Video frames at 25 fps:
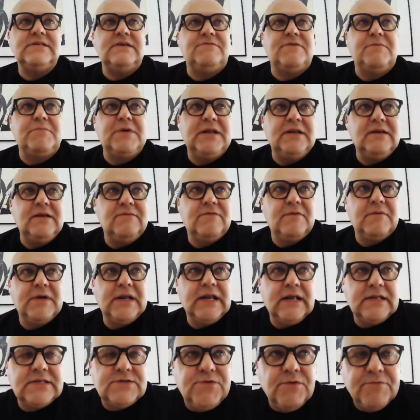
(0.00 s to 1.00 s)
wissen Sie, wenn man, wenn man
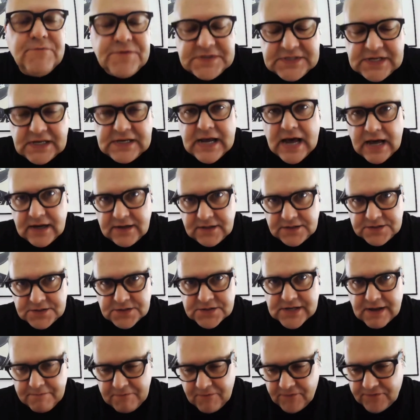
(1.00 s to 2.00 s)
jetzt 15 Jahre
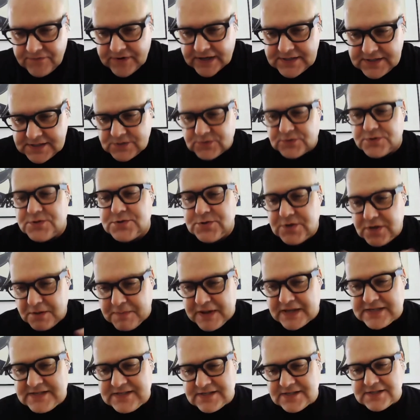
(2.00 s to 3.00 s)
zusammenfasst und so die
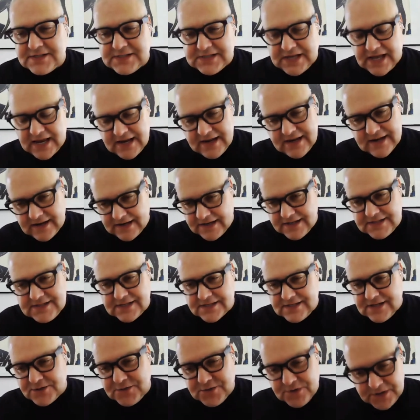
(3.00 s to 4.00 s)
besten 10, dann ist
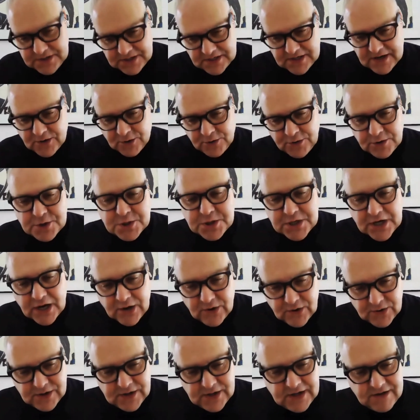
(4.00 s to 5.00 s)
das natürlich in der
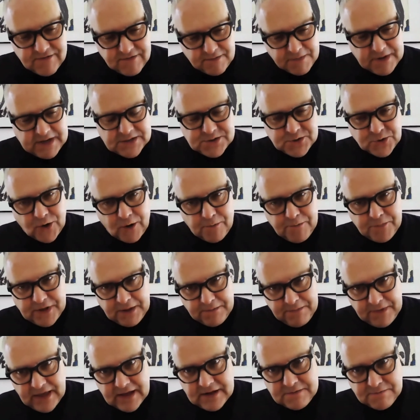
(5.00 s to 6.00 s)
Rückschau, wenn man das so
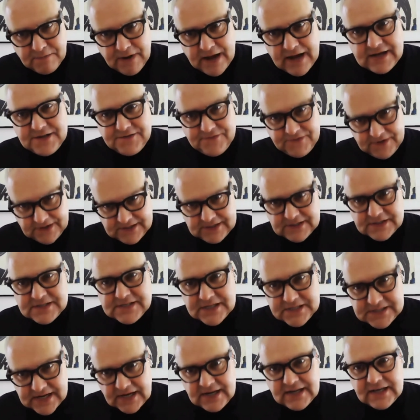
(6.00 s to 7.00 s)
komprimiert macht, wirkt das
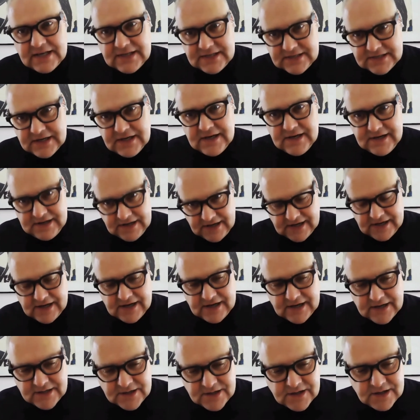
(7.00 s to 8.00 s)
tatsächlich
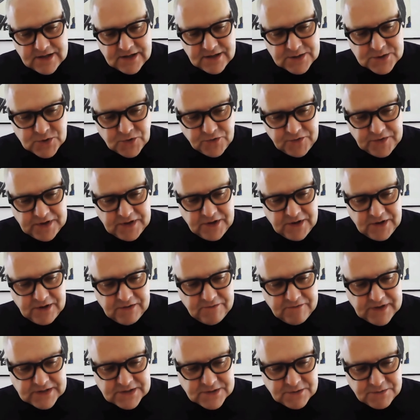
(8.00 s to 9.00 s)
äh, so
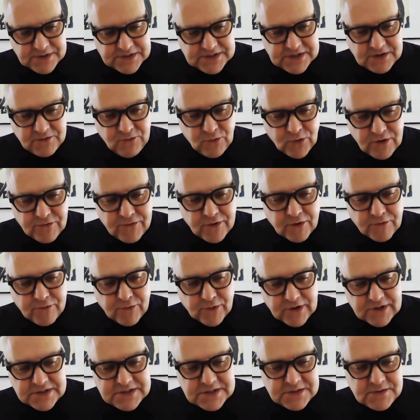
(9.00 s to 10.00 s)
wie, wie so ein bisschen
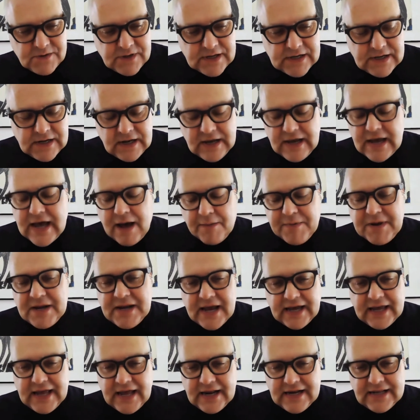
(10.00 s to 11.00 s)
Wolf of Wall Street.
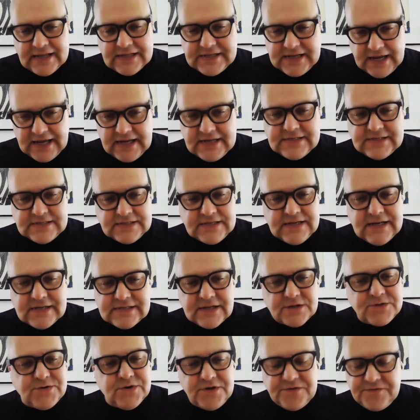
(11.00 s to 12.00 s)
Aber in der Realität
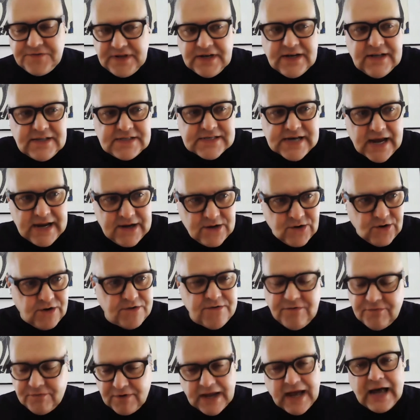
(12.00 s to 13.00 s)
sind das natürlich viele
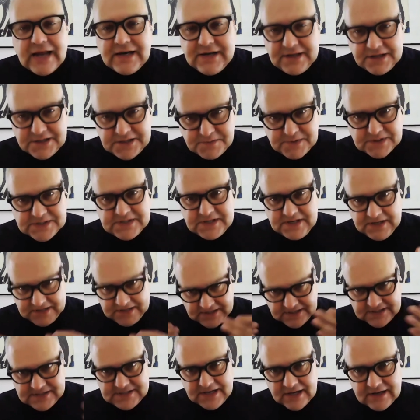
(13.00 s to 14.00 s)
Zeitläufe, wo gar nichts
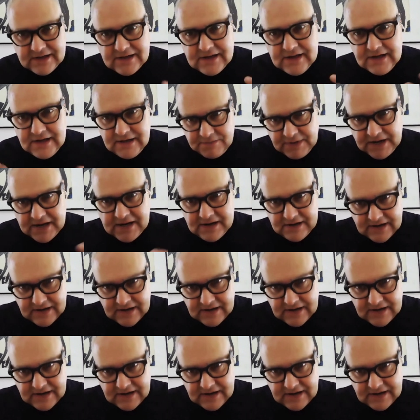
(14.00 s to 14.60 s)
passiert ist. Ja.